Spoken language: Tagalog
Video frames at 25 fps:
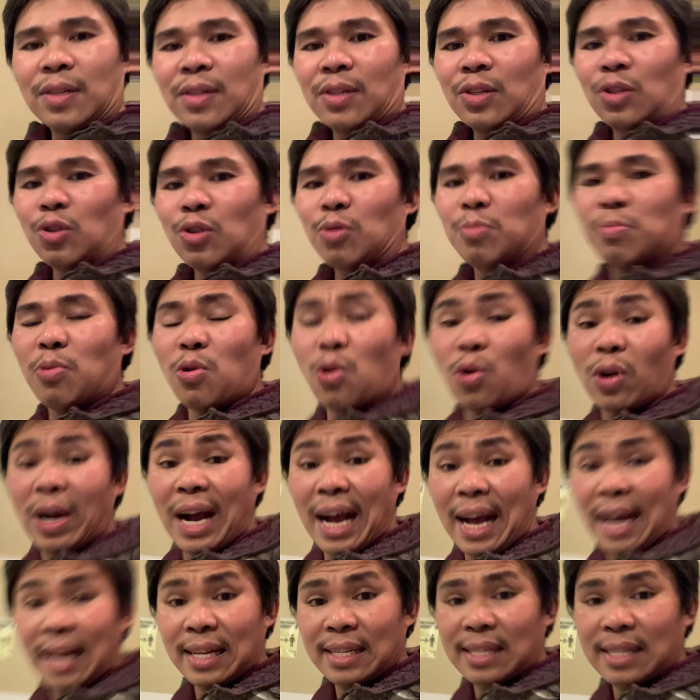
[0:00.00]
So
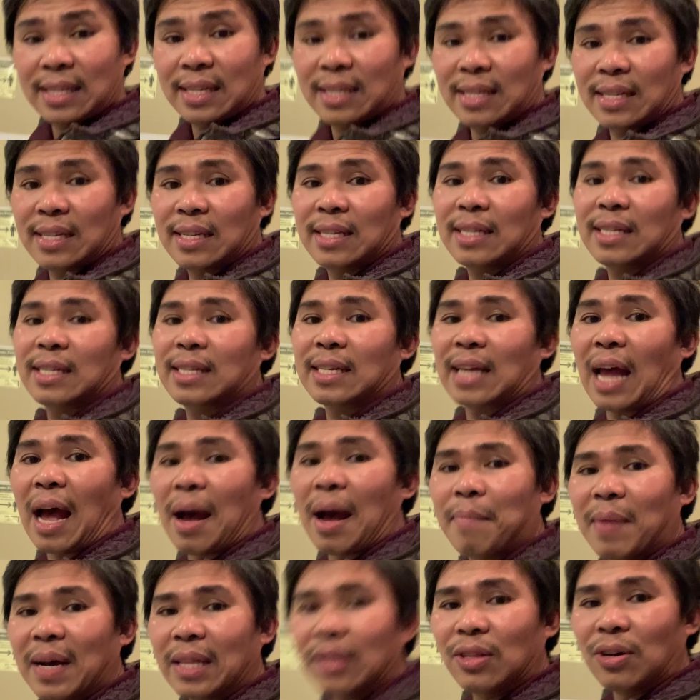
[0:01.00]
bukas,
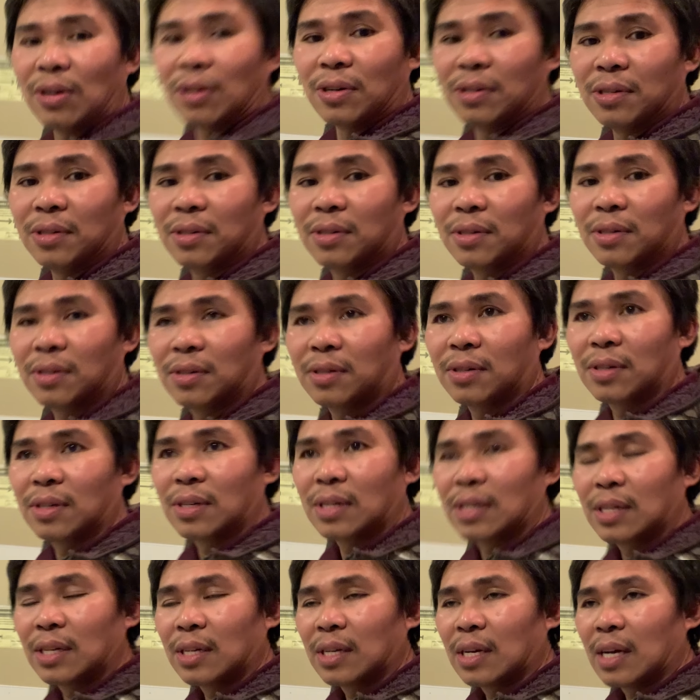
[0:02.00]
Sabado,
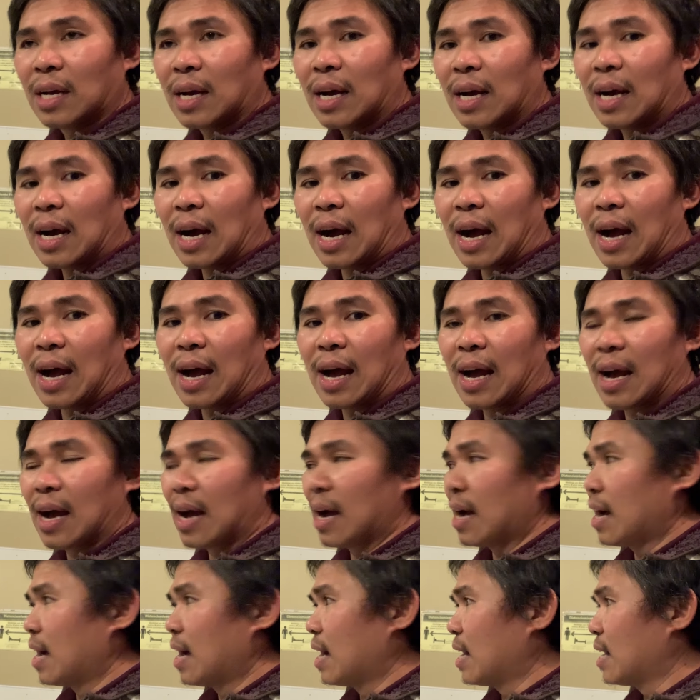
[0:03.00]

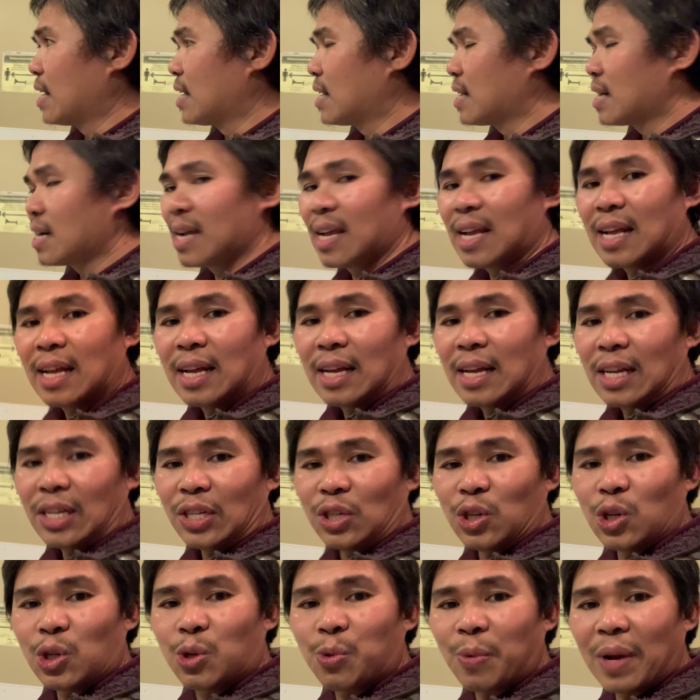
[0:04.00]
Ah, uh,
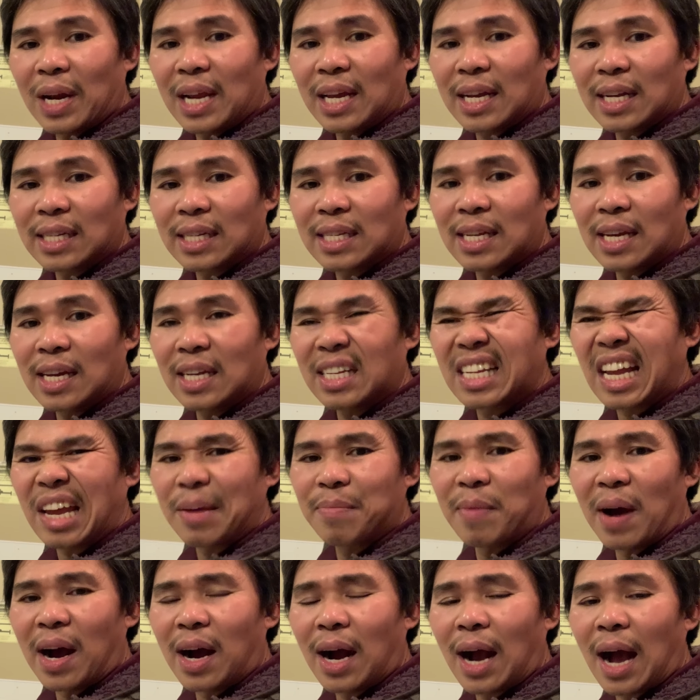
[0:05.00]
usually kasi sa
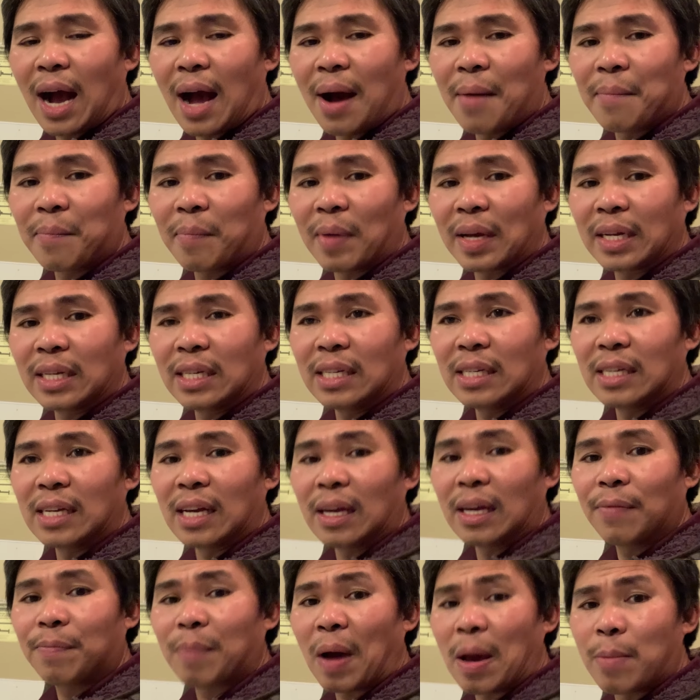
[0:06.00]
ibang
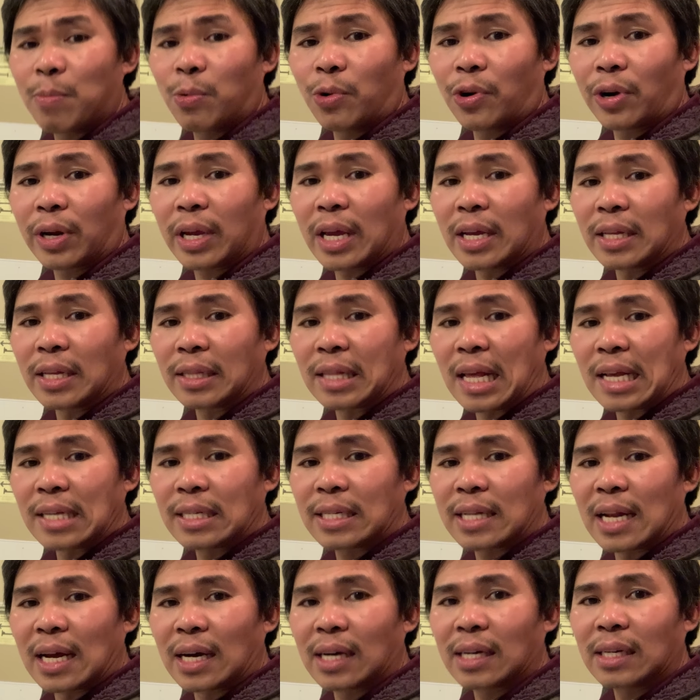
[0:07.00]
company 5 working
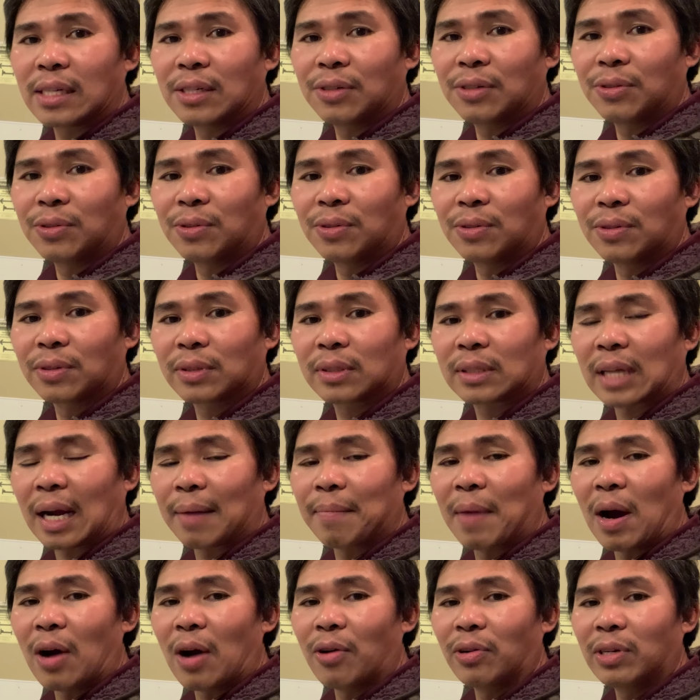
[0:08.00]
days lang yung
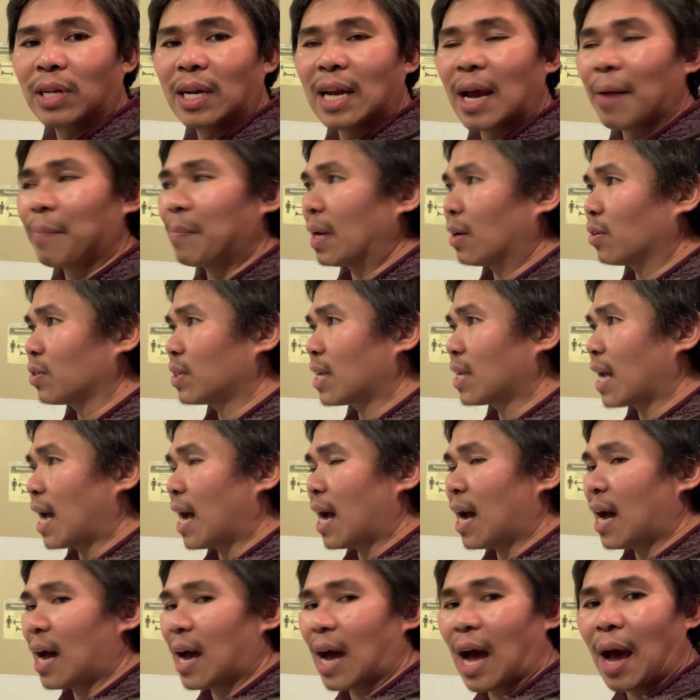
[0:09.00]
trabaho nila pero
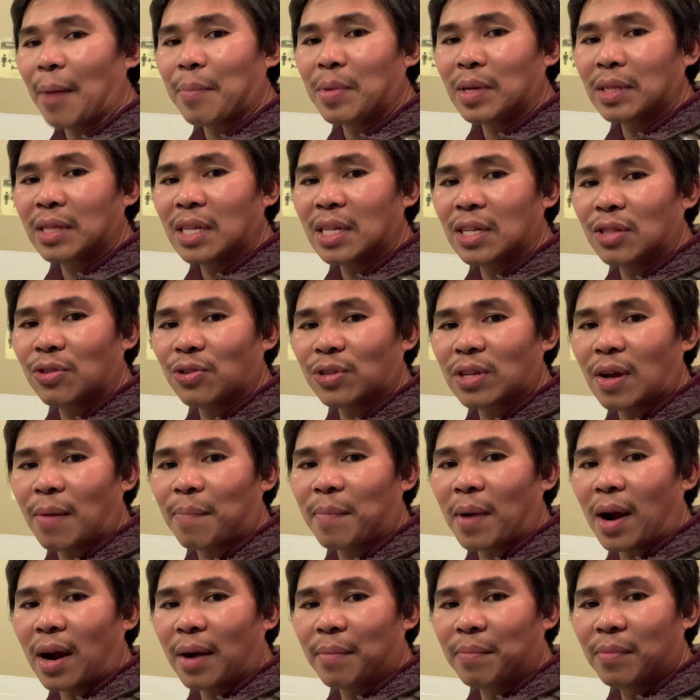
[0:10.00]
sa amin dito sa
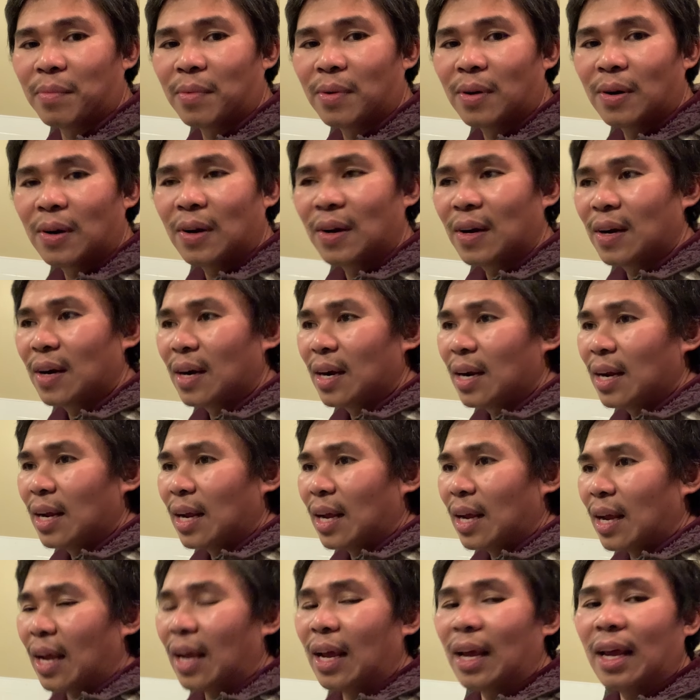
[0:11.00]
farm
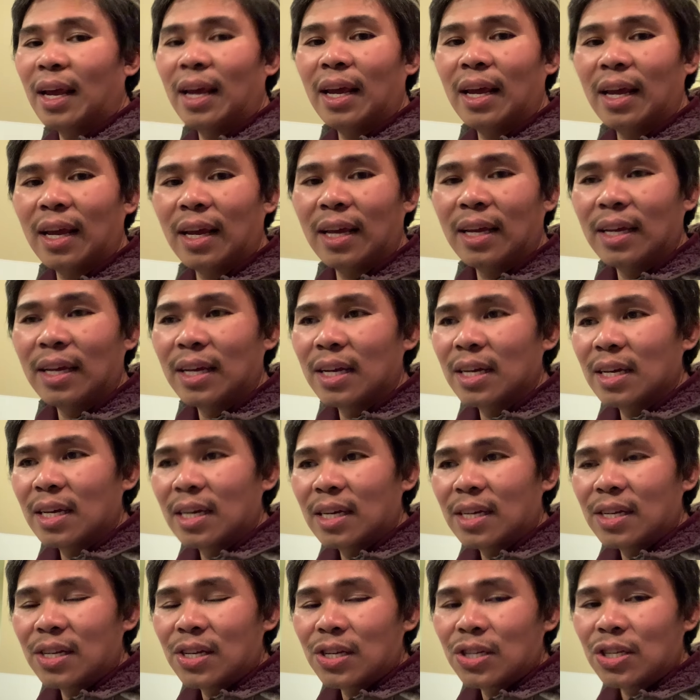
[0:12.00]
eh
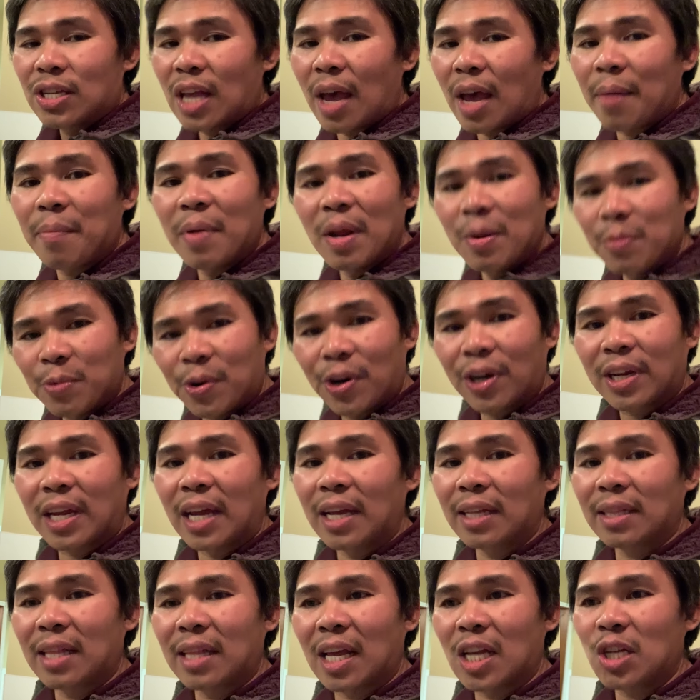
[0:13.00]
7
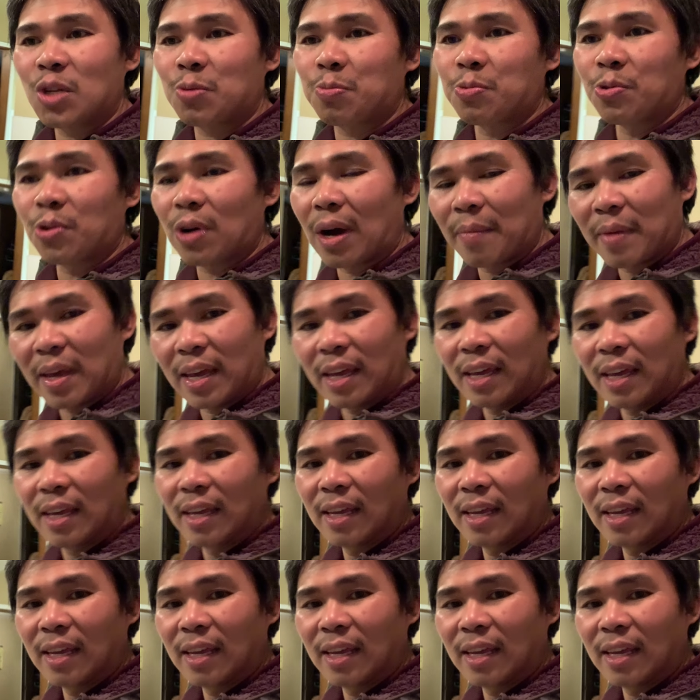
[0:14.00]
working days po kami